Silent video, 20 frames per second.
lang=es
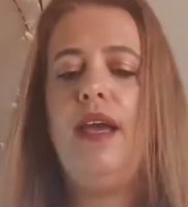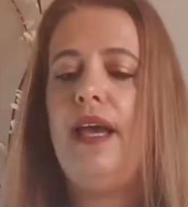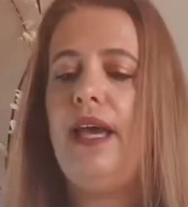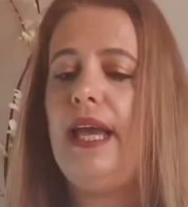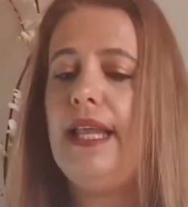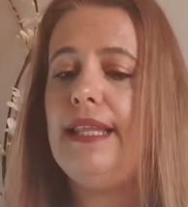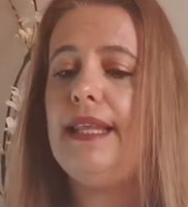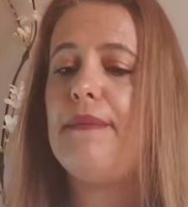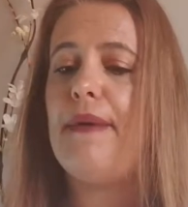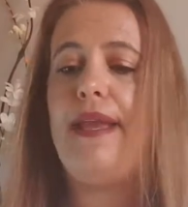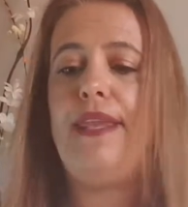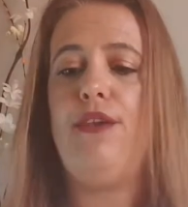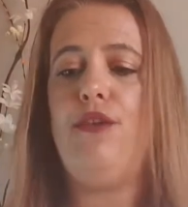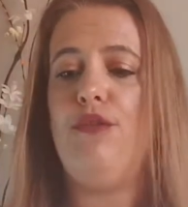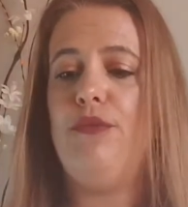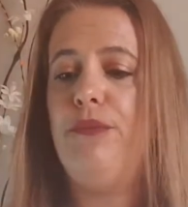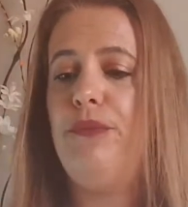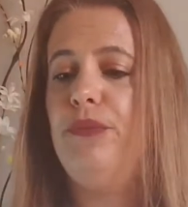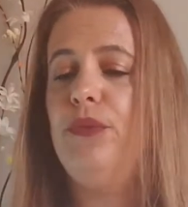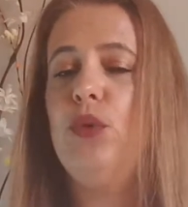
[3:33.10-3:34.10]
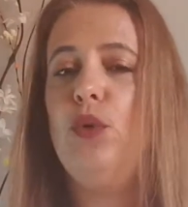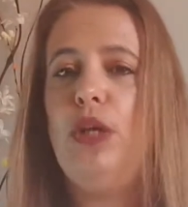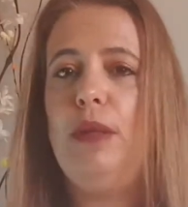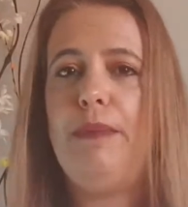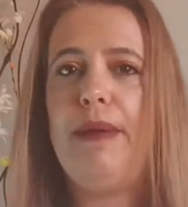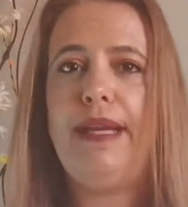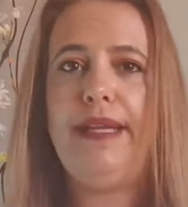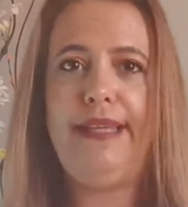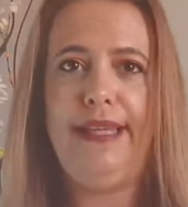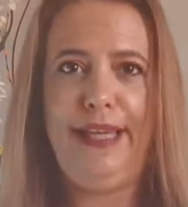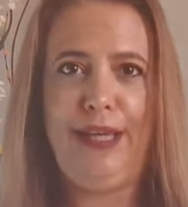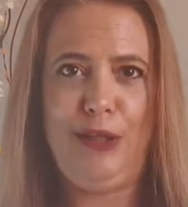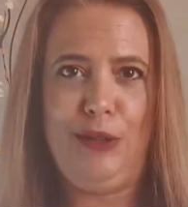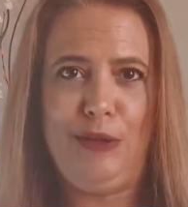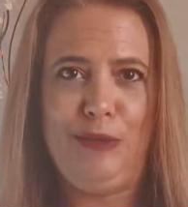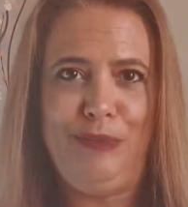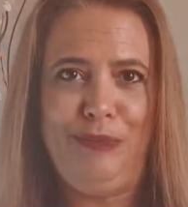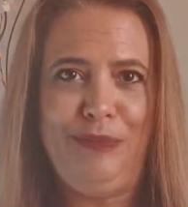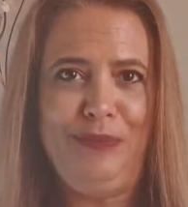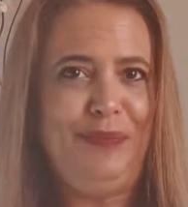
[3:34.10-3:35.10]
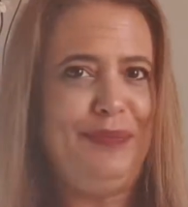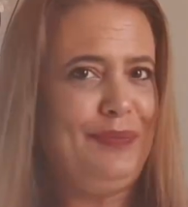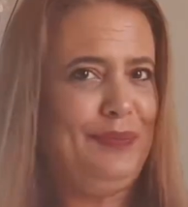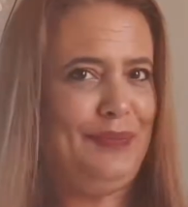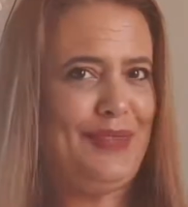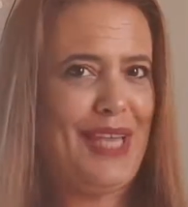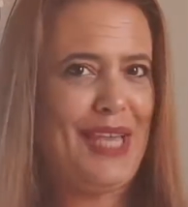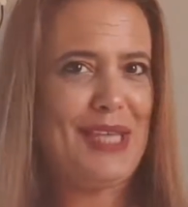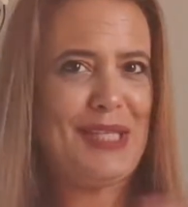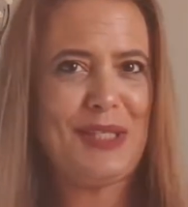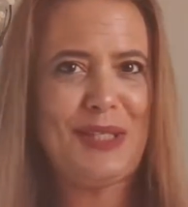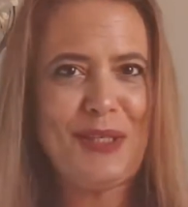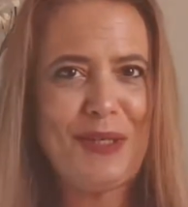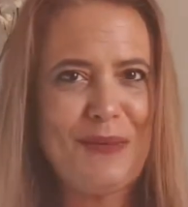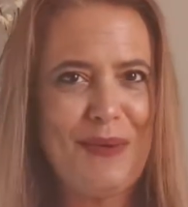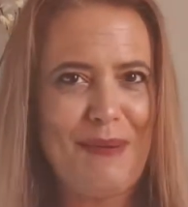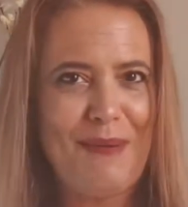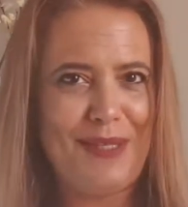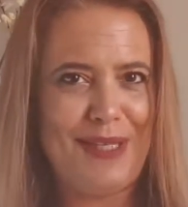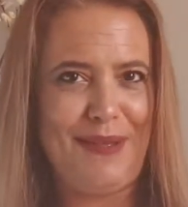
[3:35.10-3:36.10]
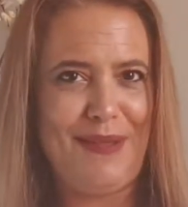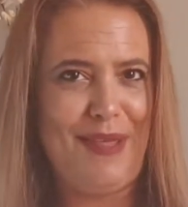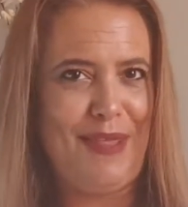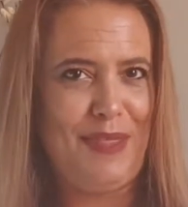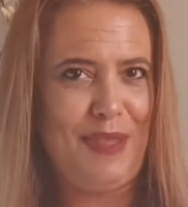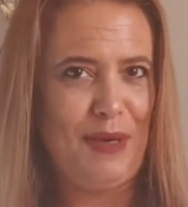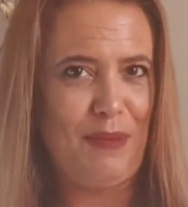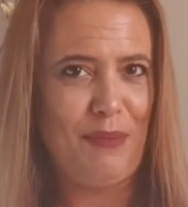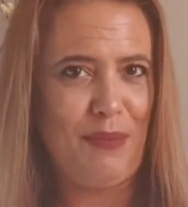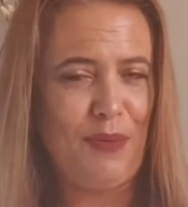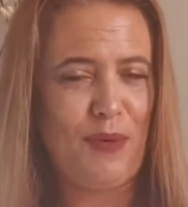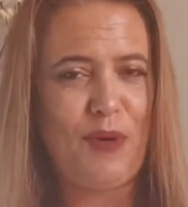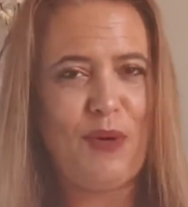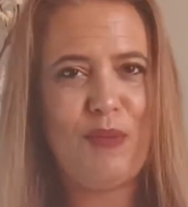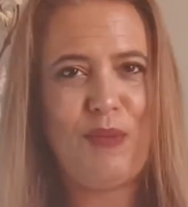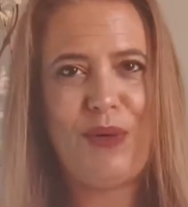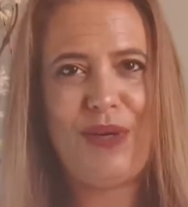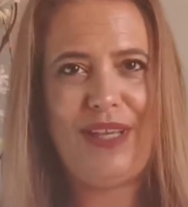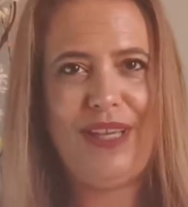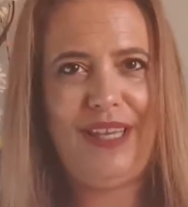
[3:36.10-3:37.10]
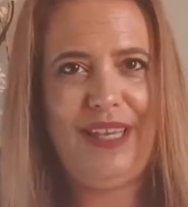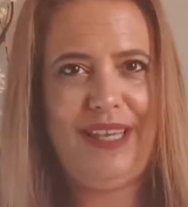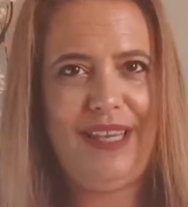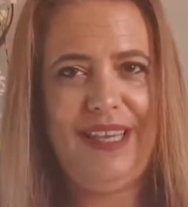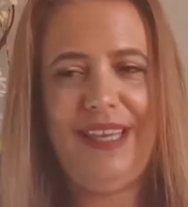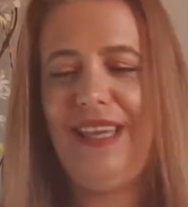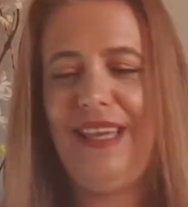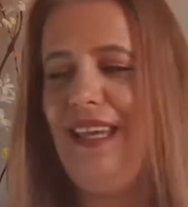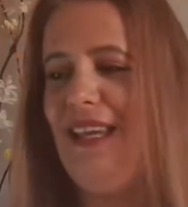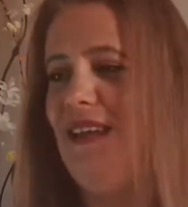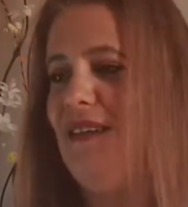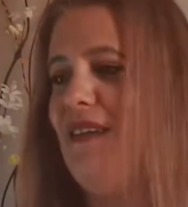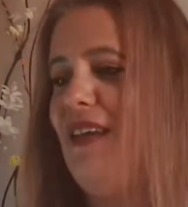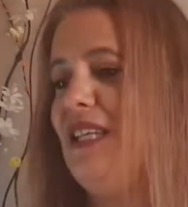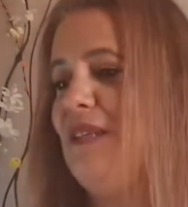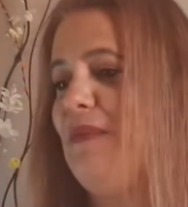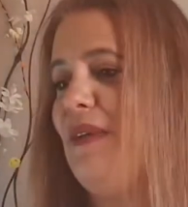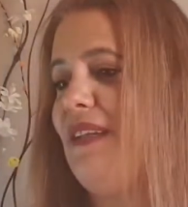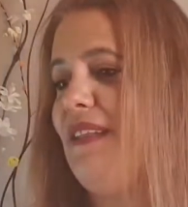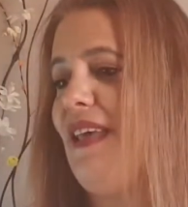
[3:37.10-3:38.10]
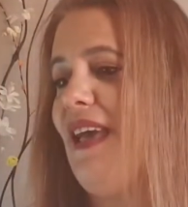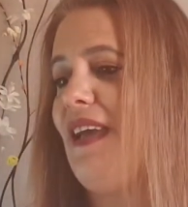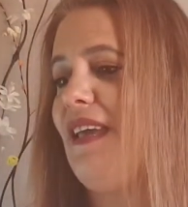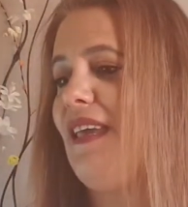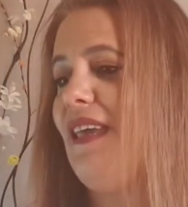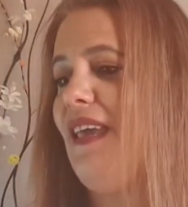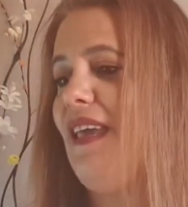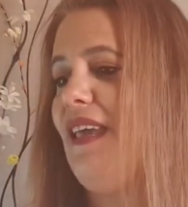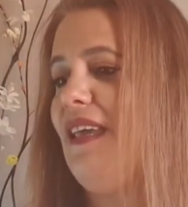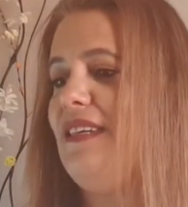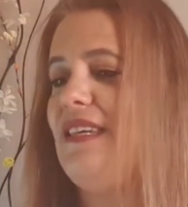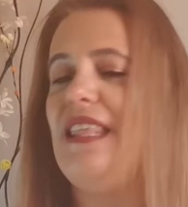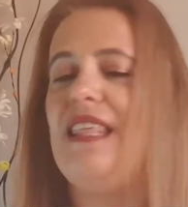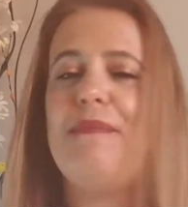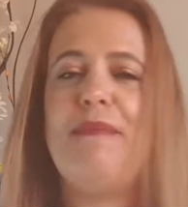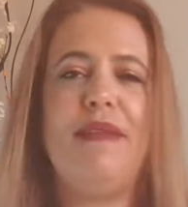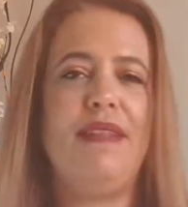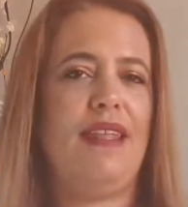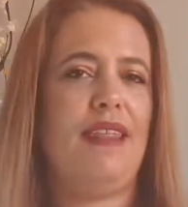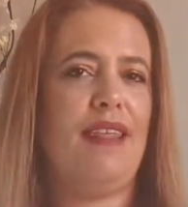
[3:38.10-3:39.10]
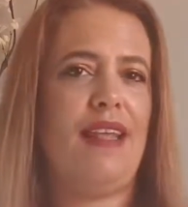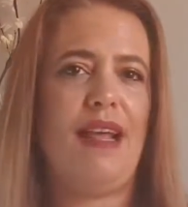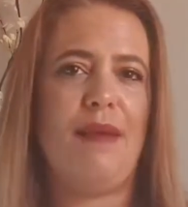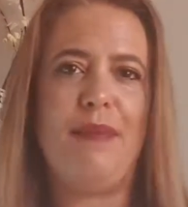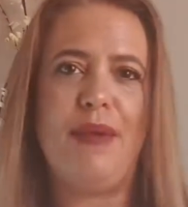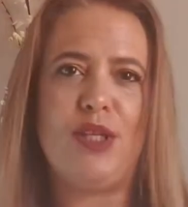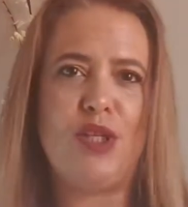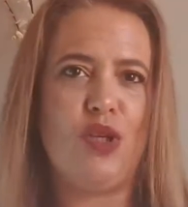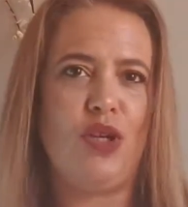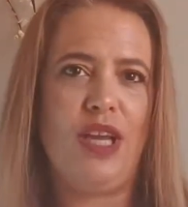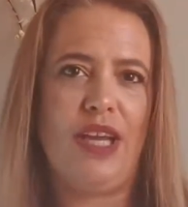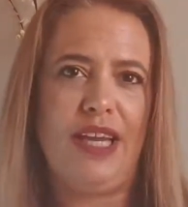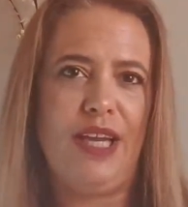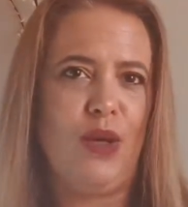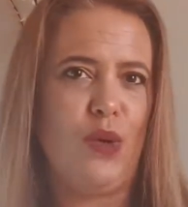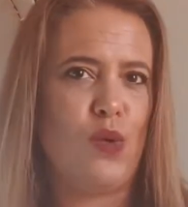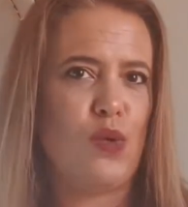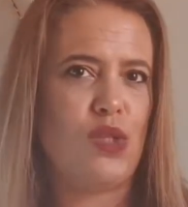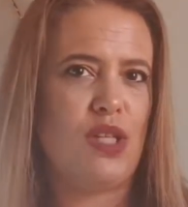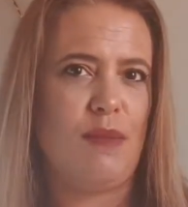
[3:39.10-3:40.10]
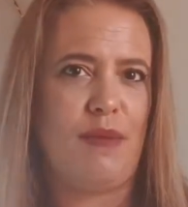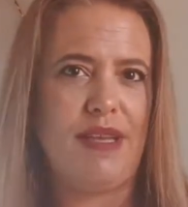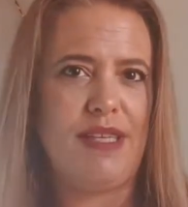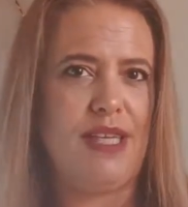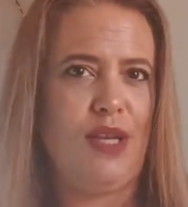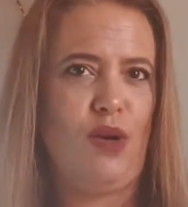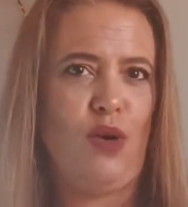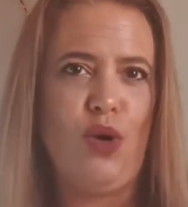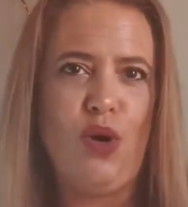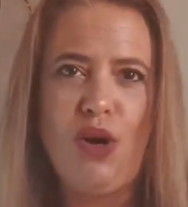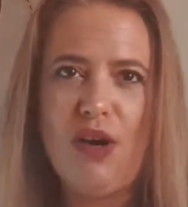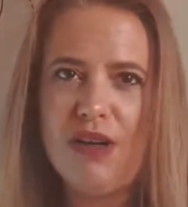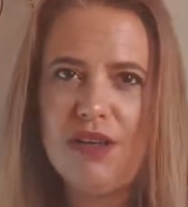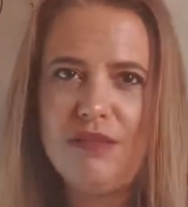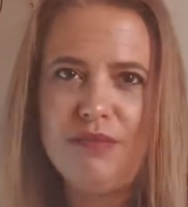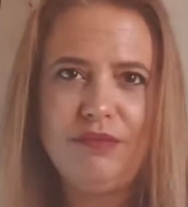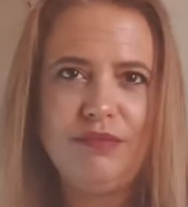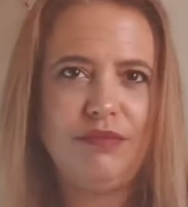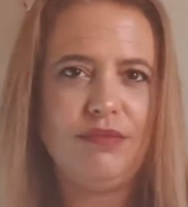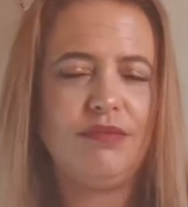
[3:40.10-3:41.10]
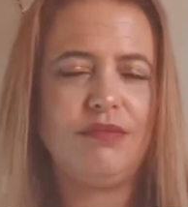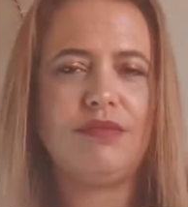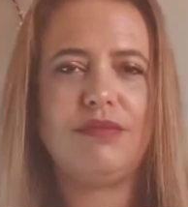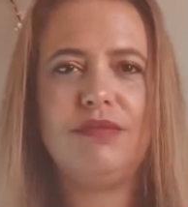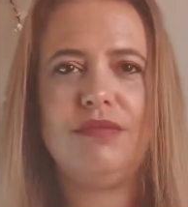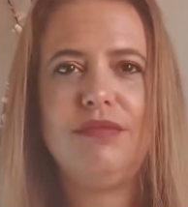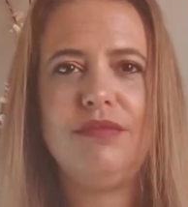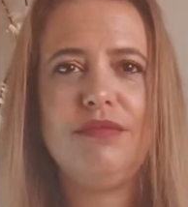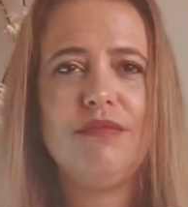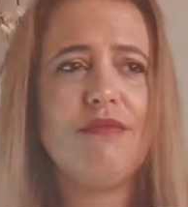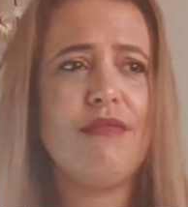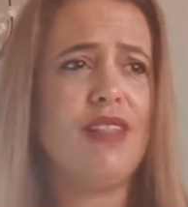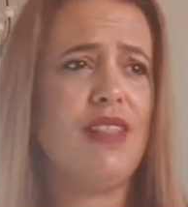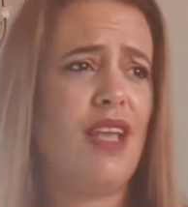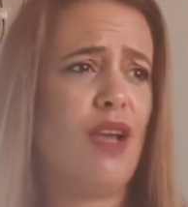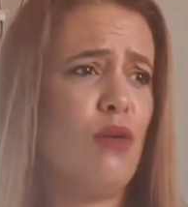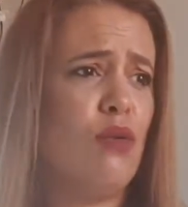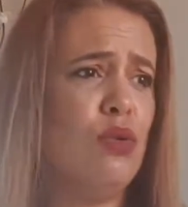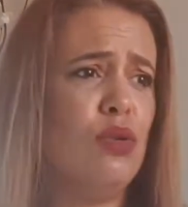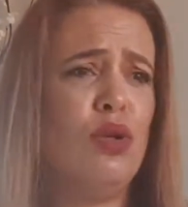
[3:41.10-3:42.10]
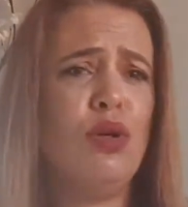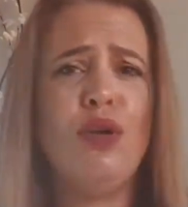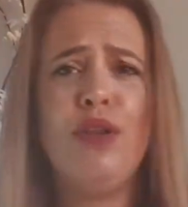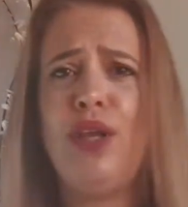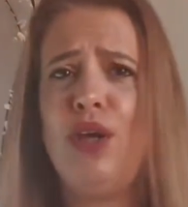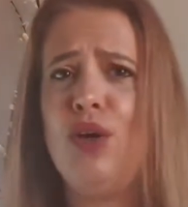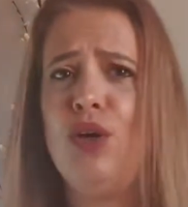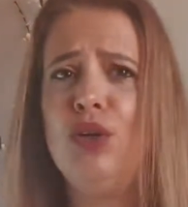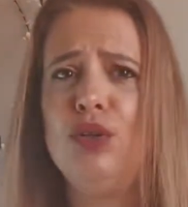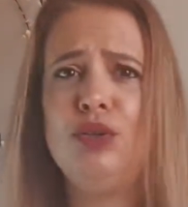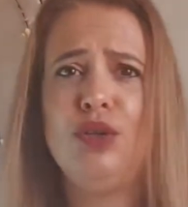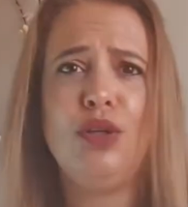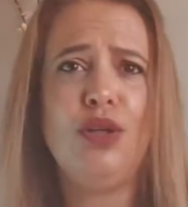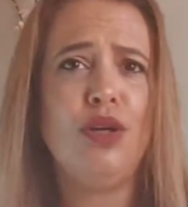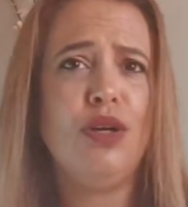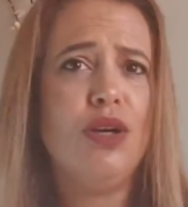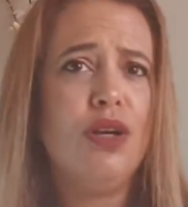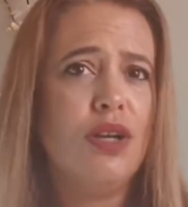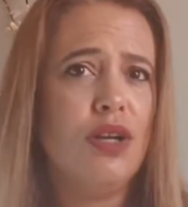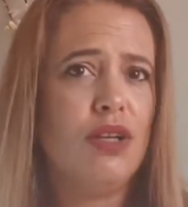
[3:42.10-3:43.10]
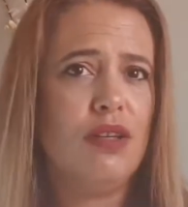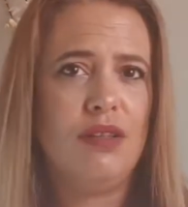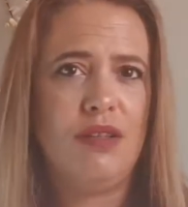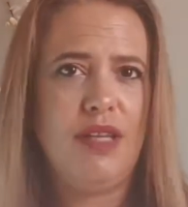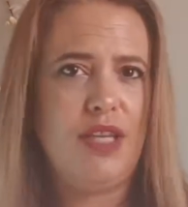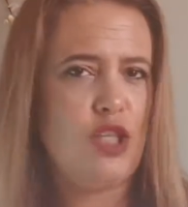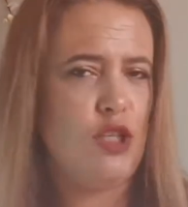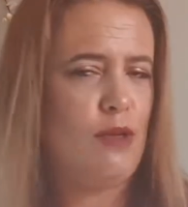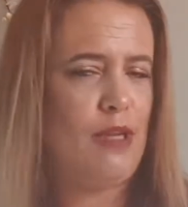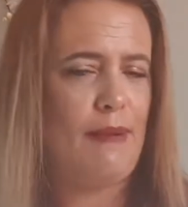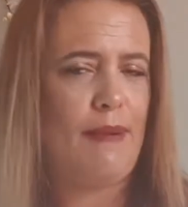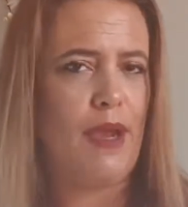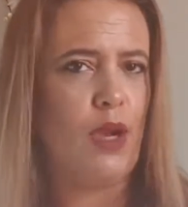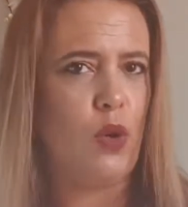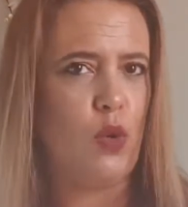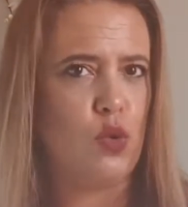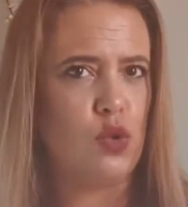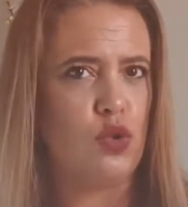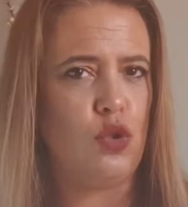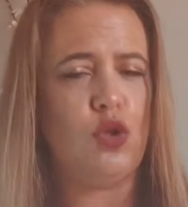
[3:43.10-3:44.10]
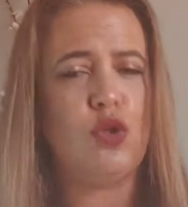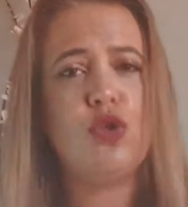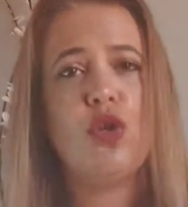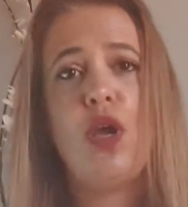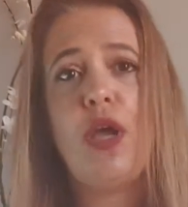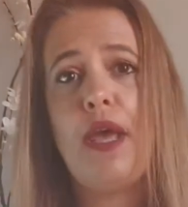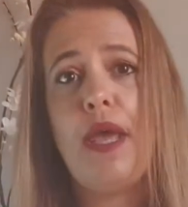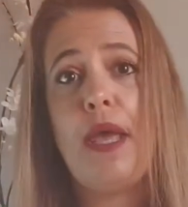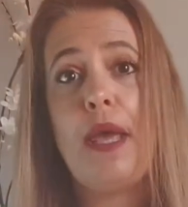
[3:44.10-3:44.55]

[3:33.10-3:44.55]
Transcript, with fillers: Gel de baño, tulipán negro. De esto vamos a decir poco, porque es verdad que ya depende de la persona que le guste más el olor, de uno, de otro, eso ya va en gustos.